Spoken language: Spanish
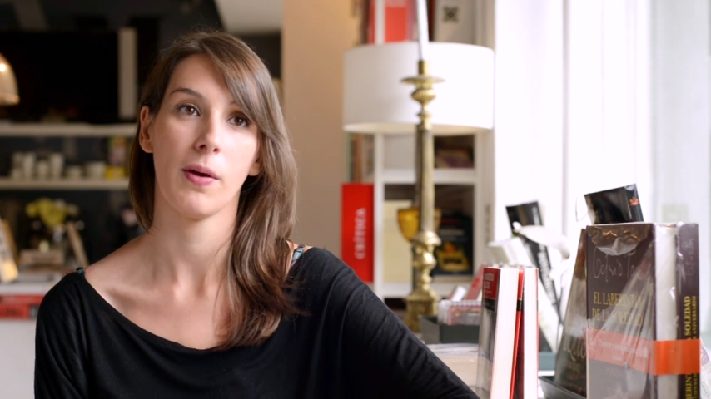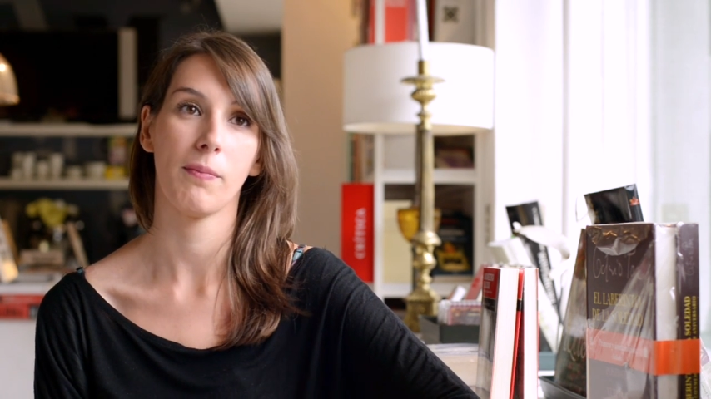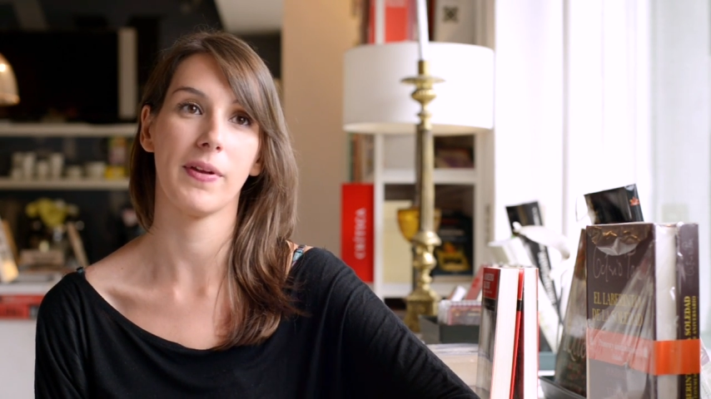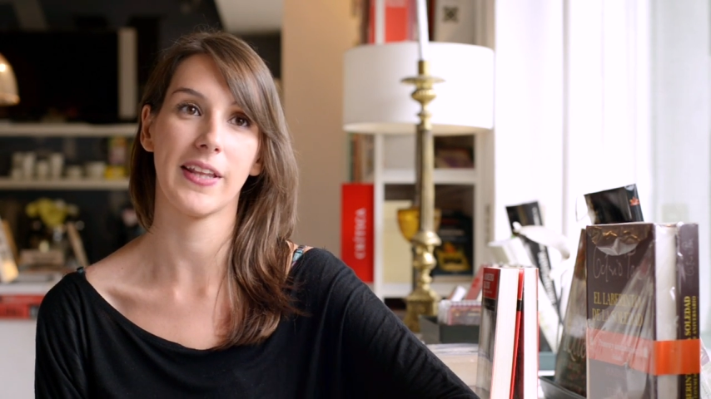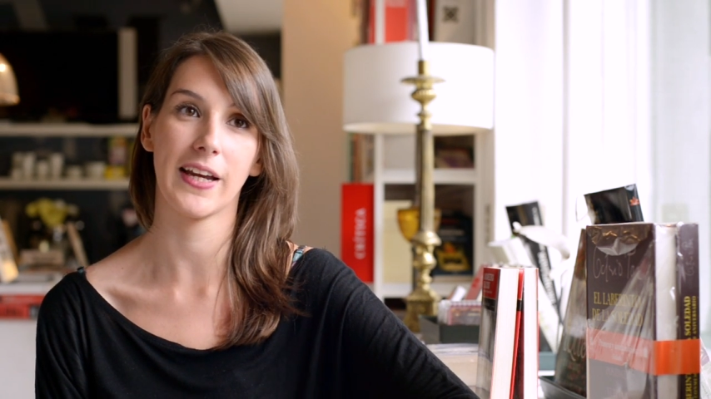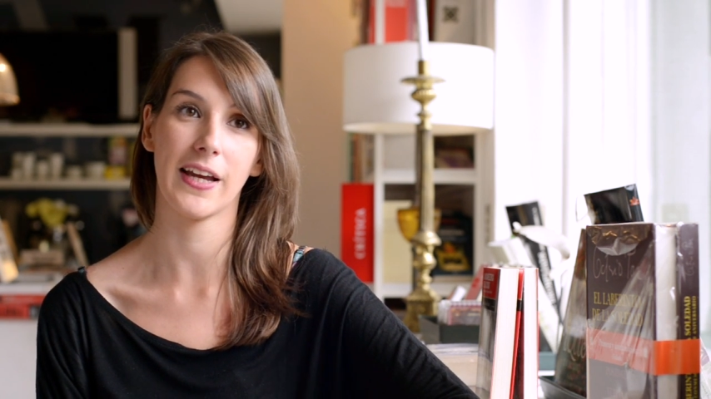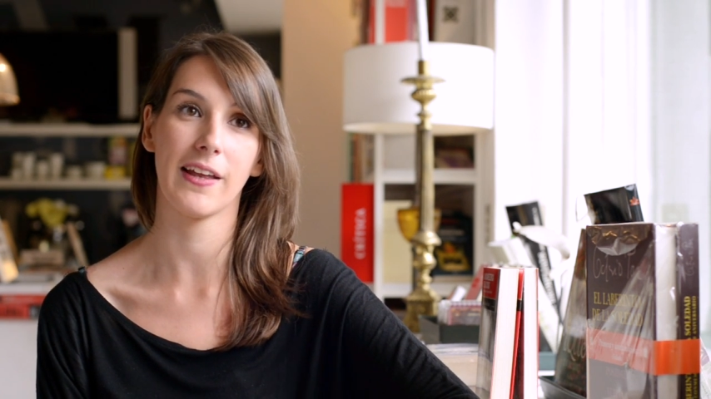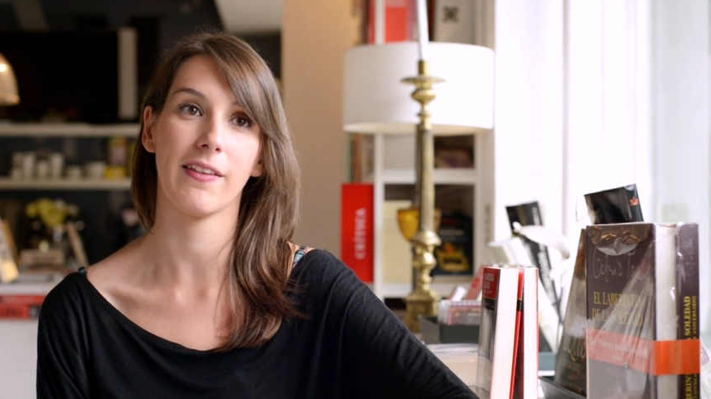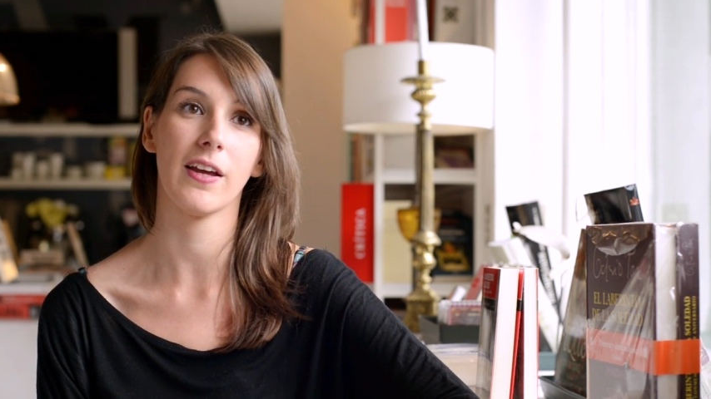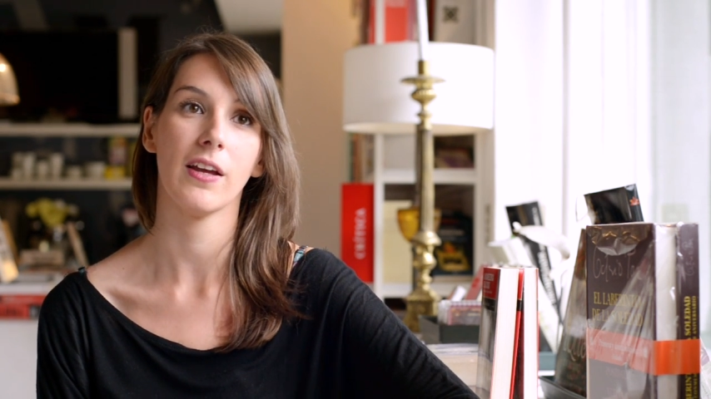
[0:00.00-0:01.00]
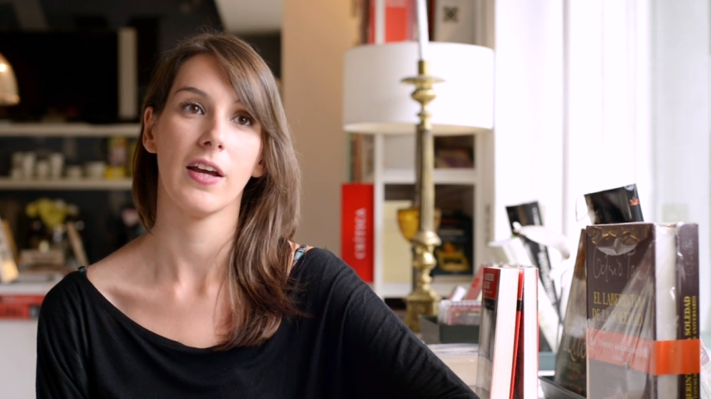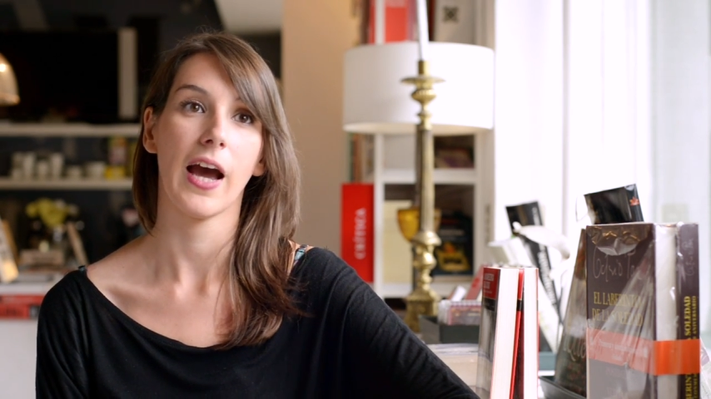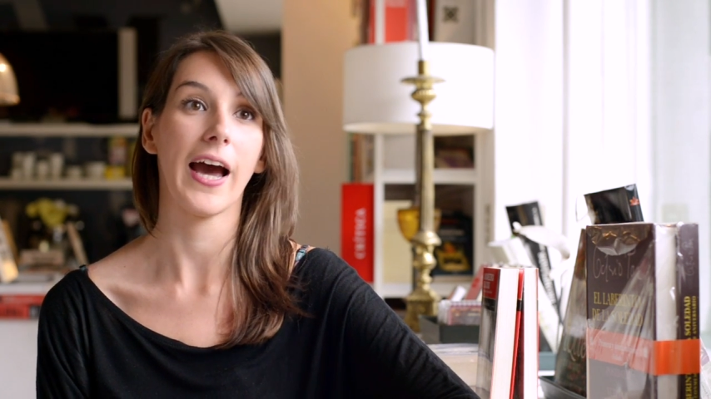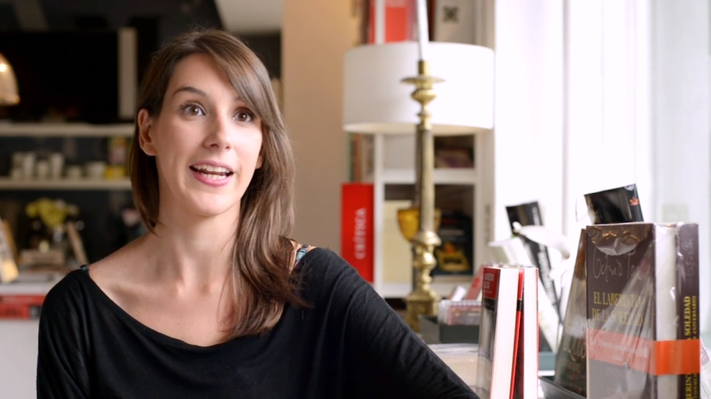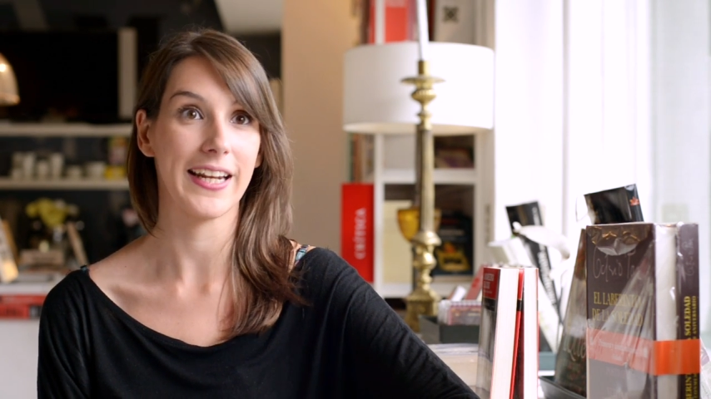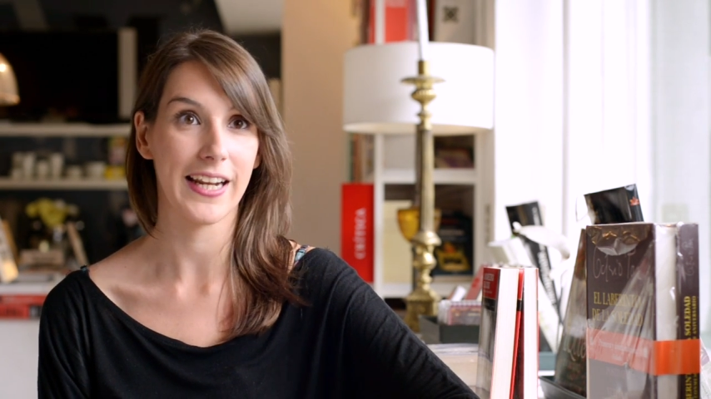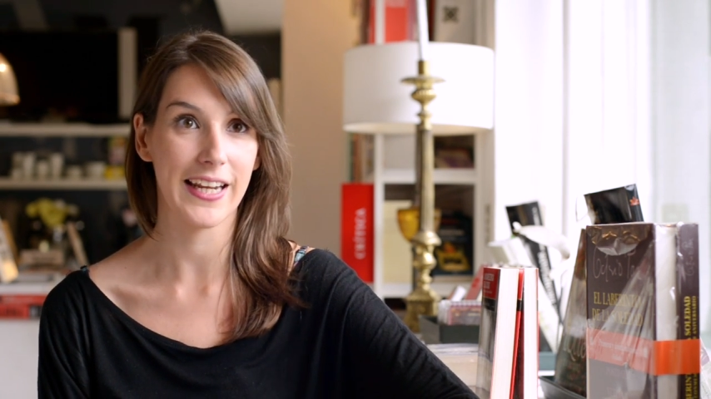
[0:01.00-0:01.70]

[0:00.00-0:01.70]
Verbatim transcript: Méndez Guedes, Arena